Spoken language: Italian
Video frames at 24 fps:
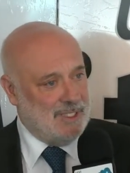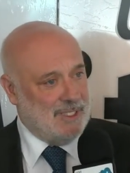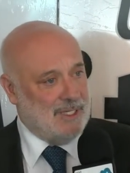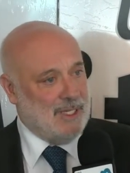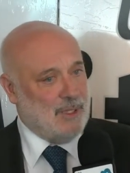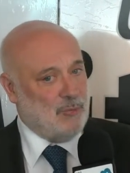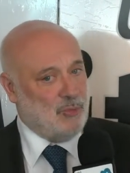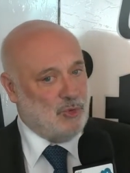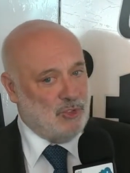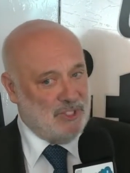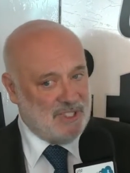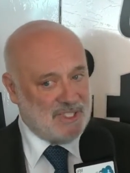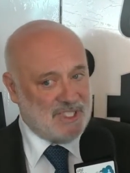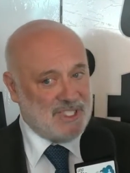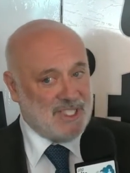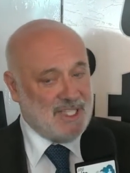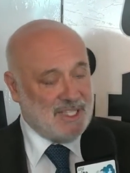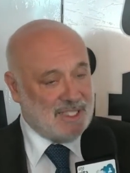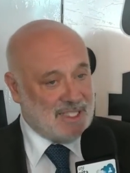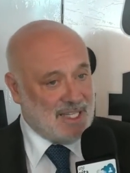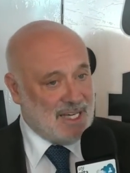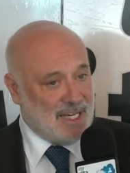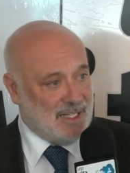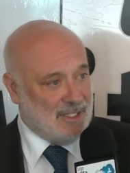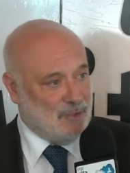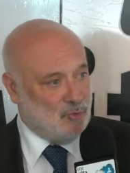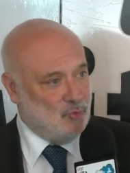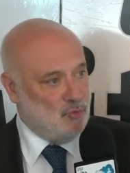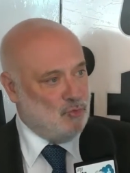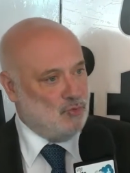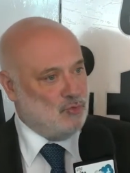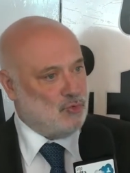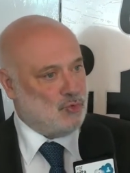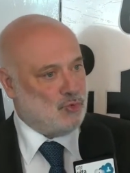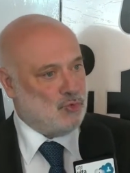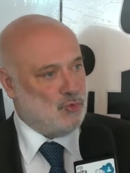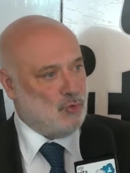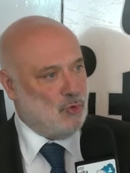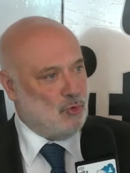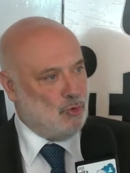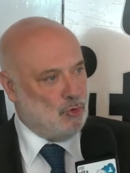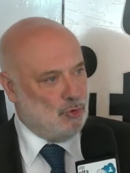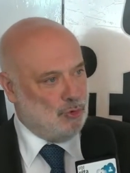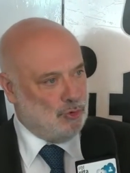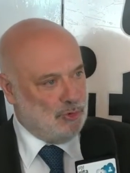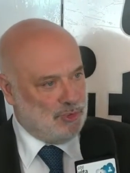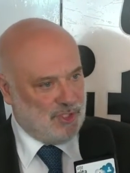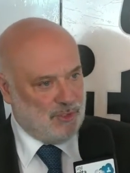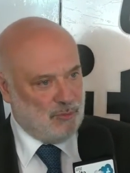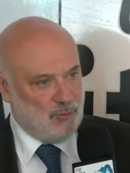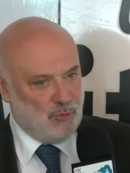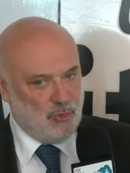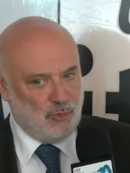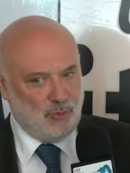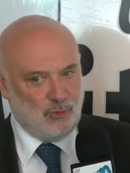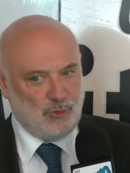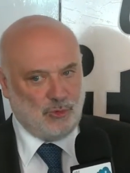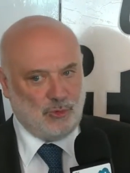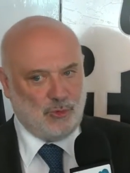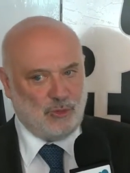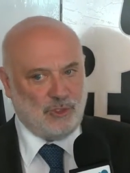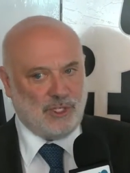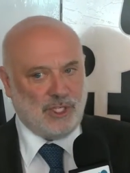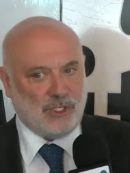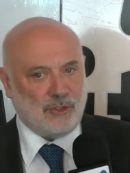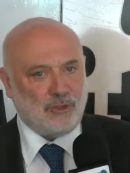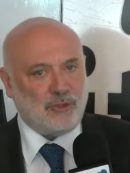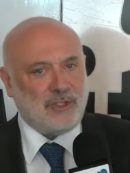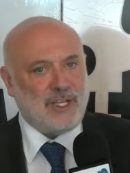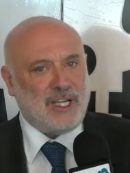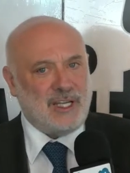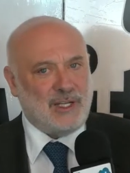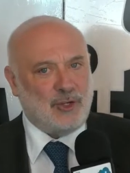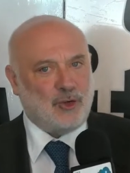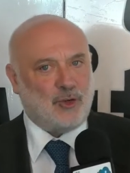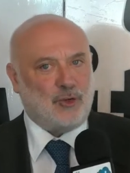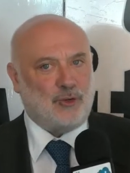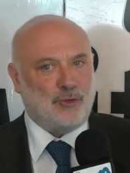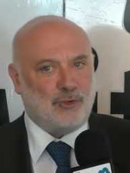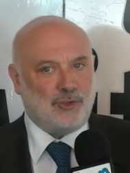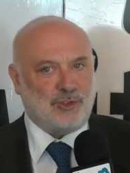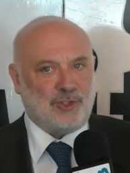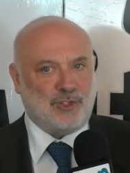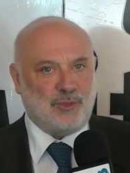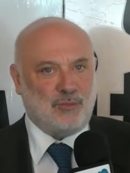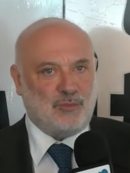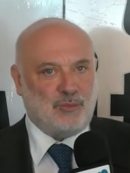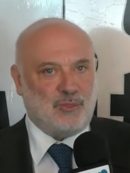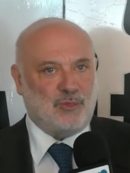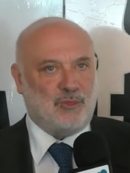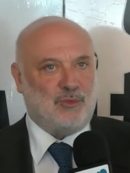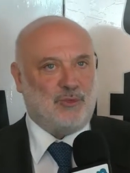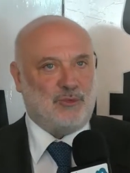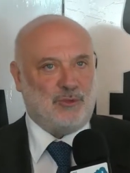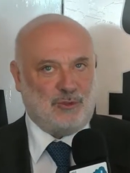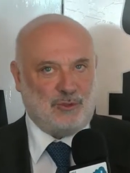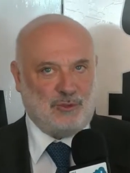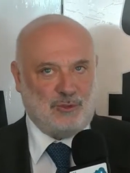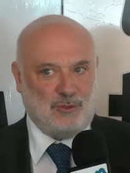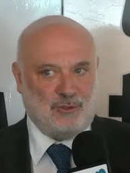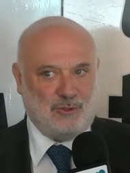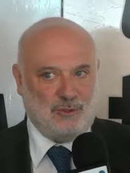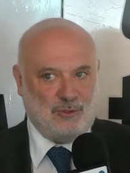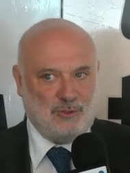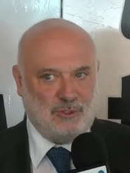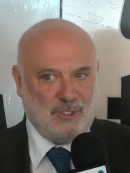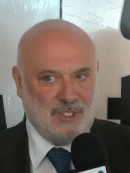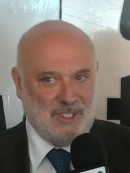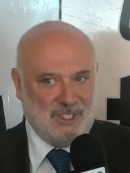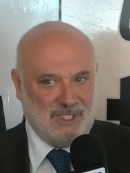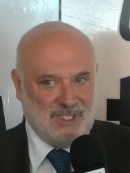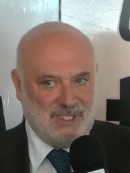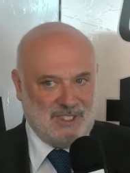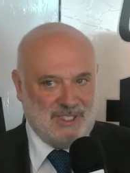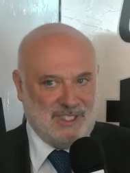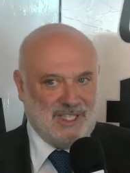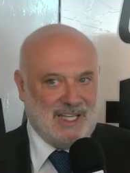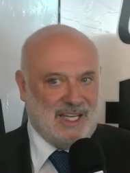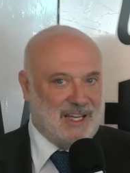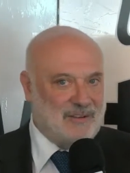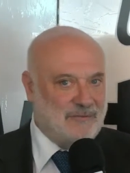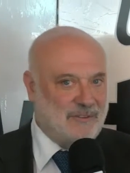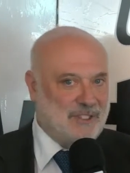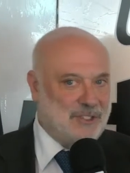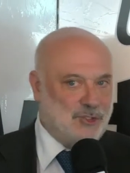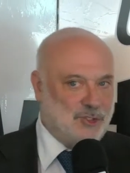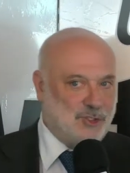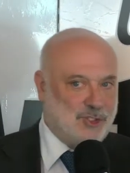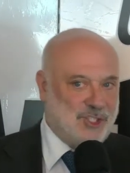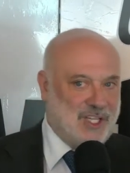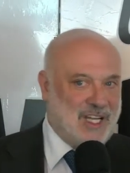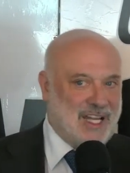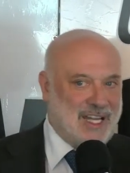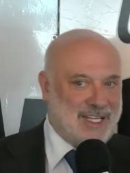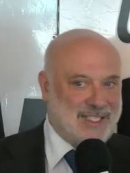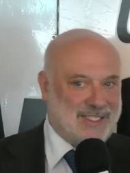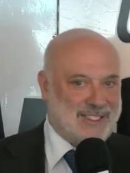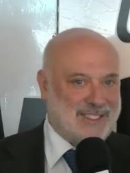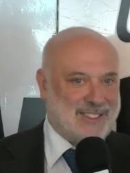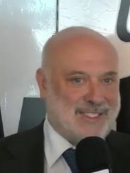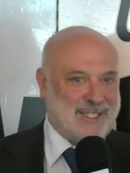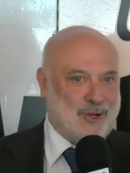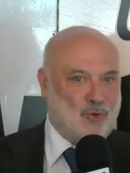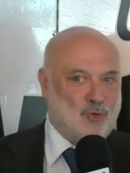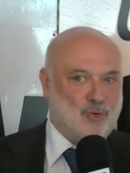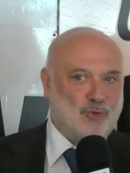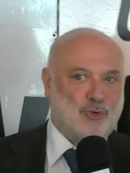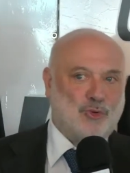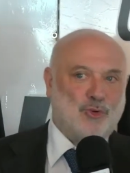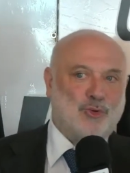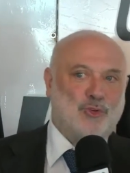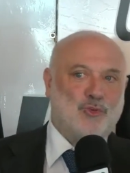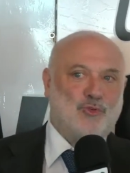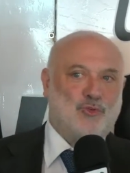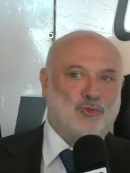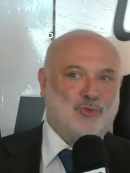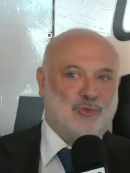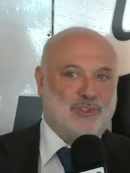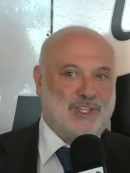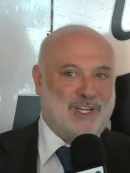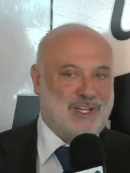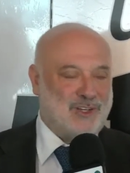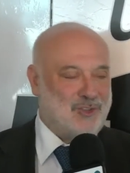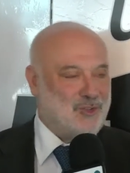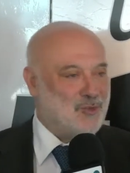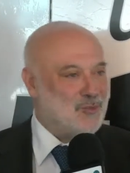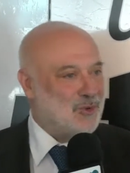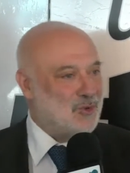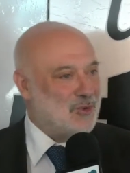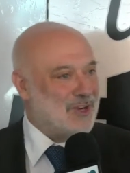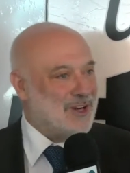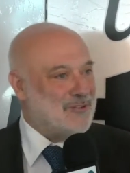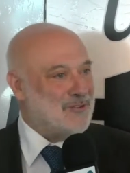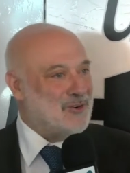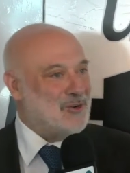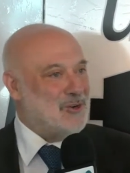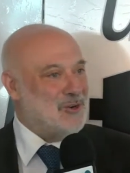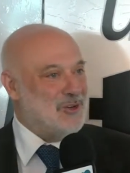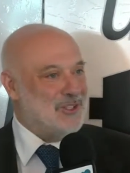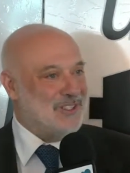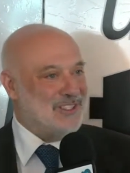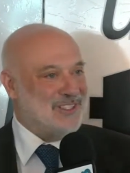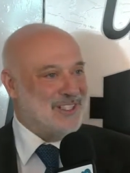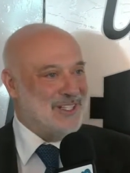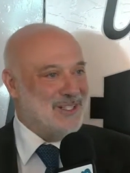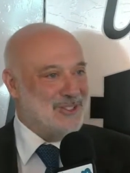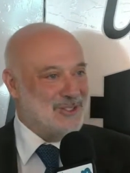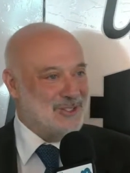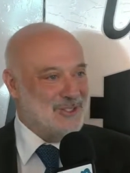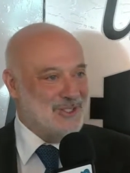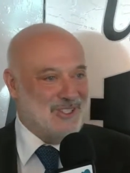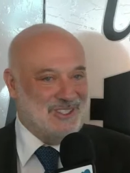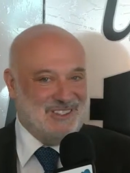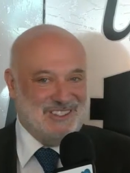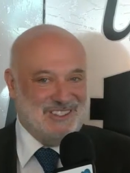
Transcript: la polizia dà un suo contributo, che non è il contributo della vigilanza occhiuta come una volta, no?